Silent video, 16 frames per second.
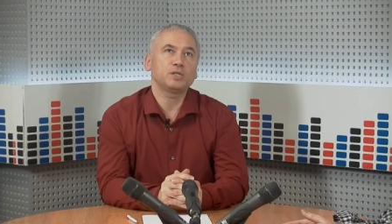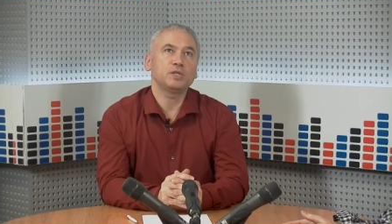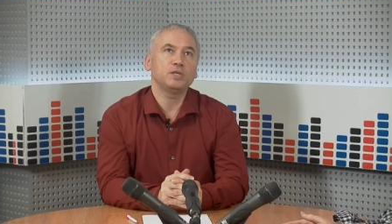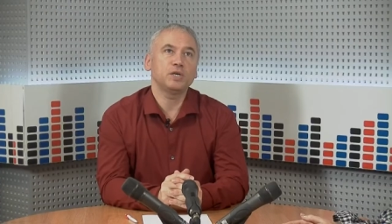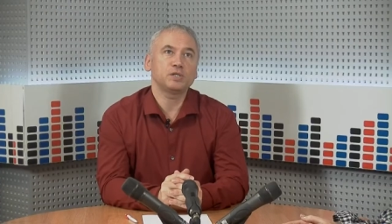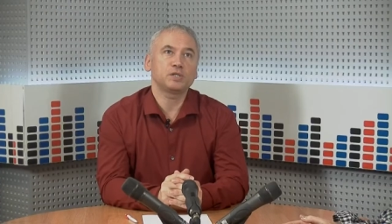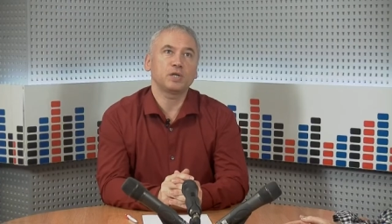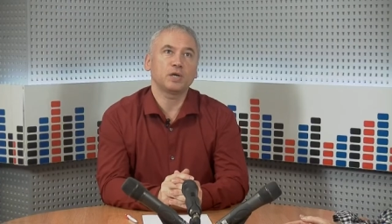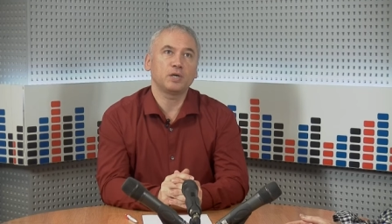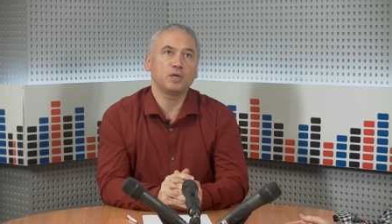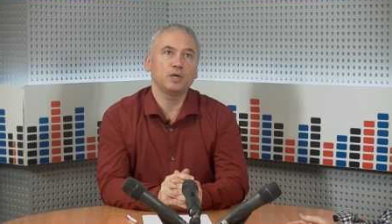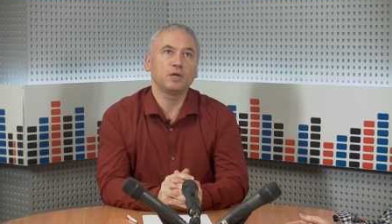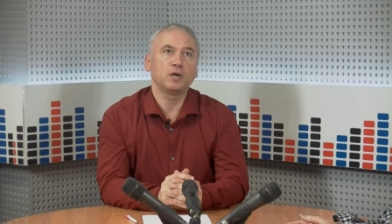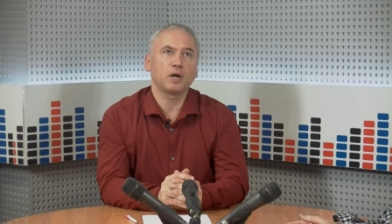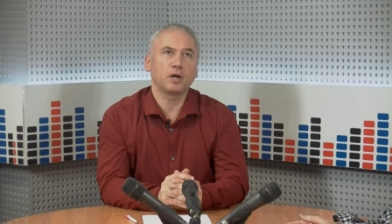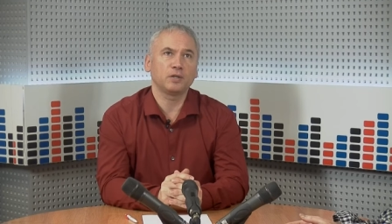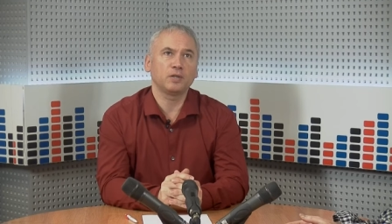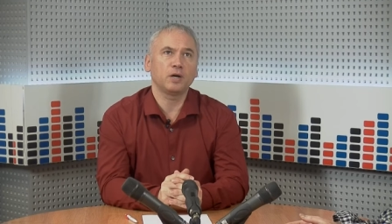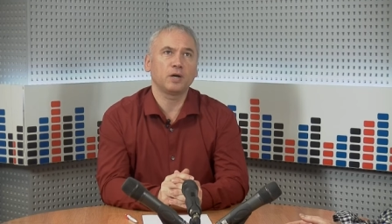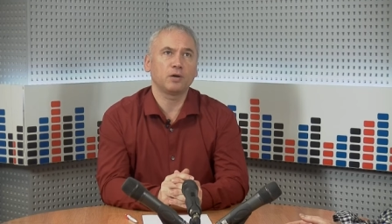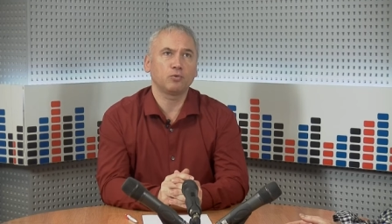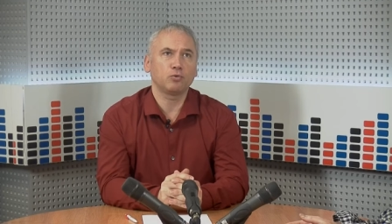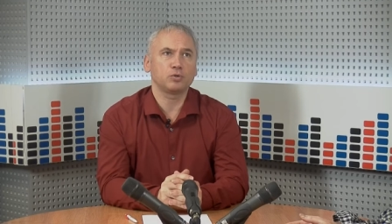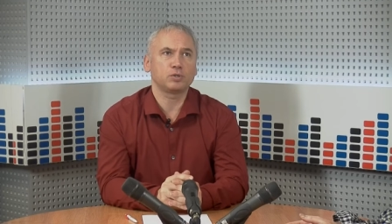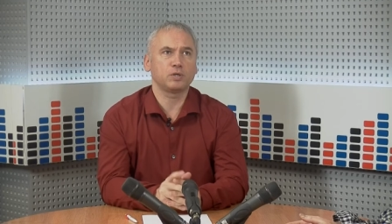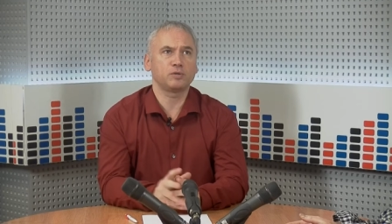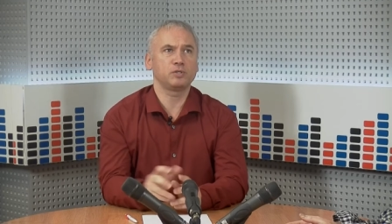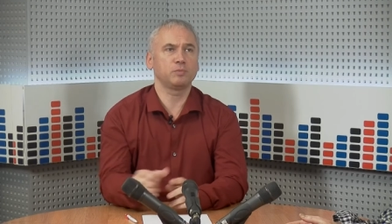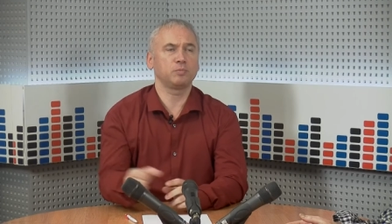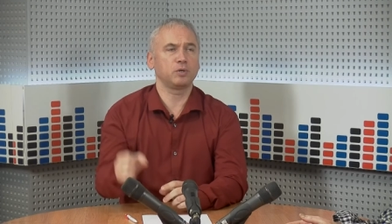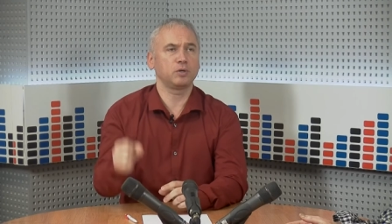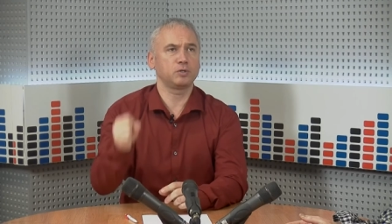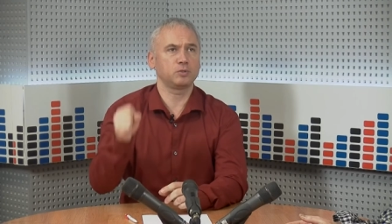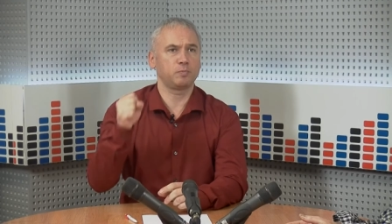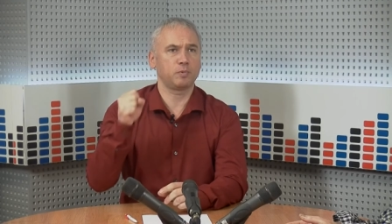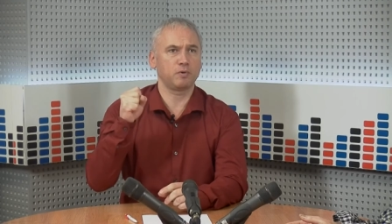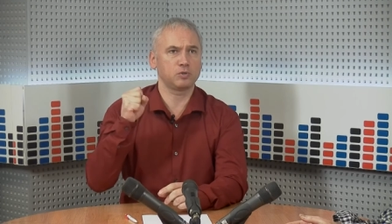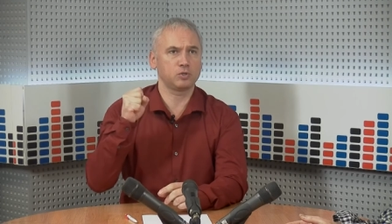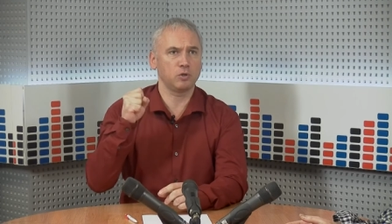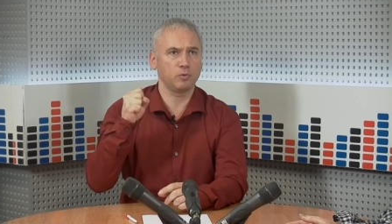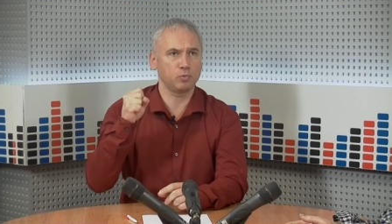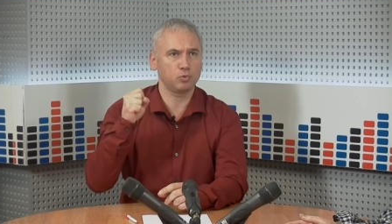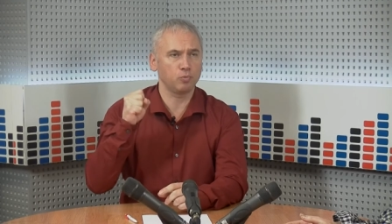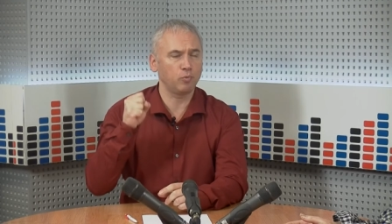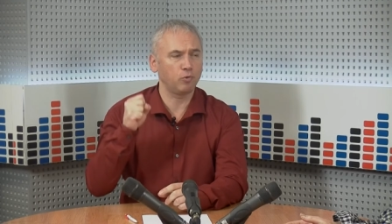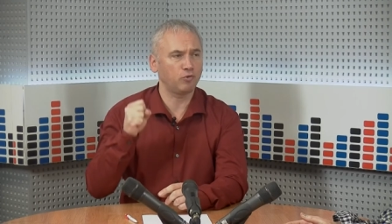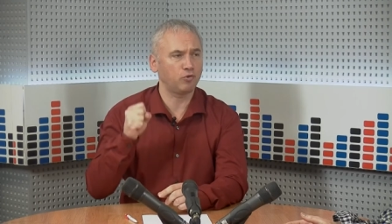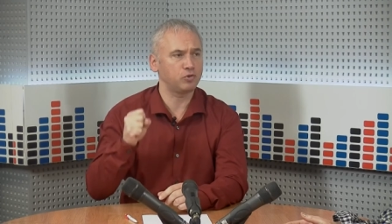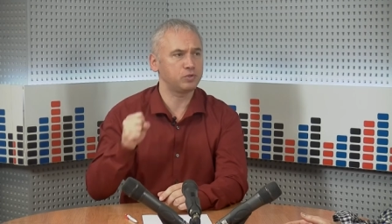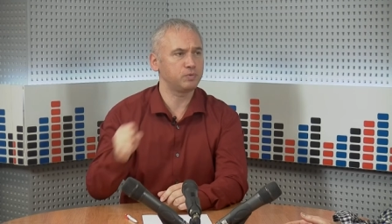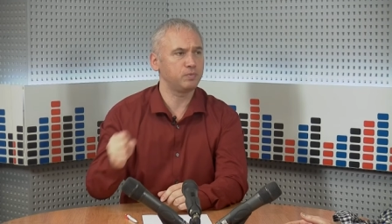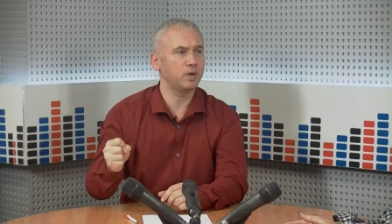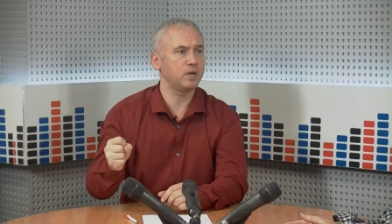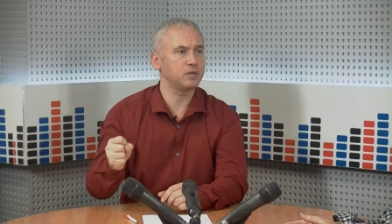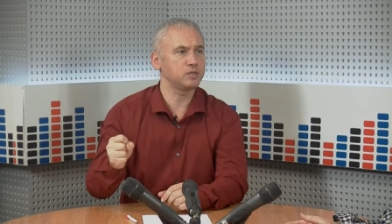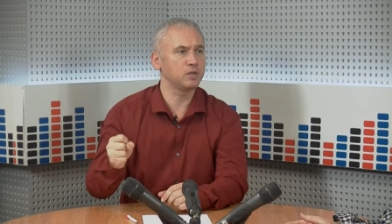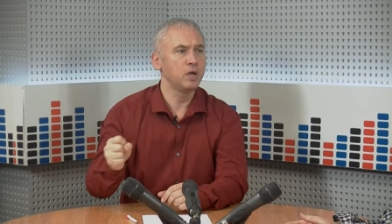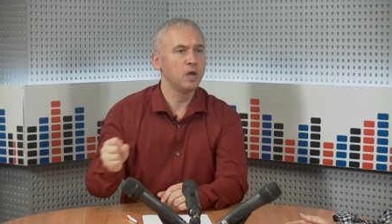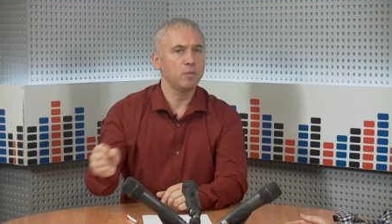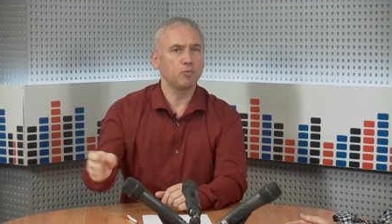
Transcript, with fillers: есть такие города, которые совсем так с православием еще больше связаны.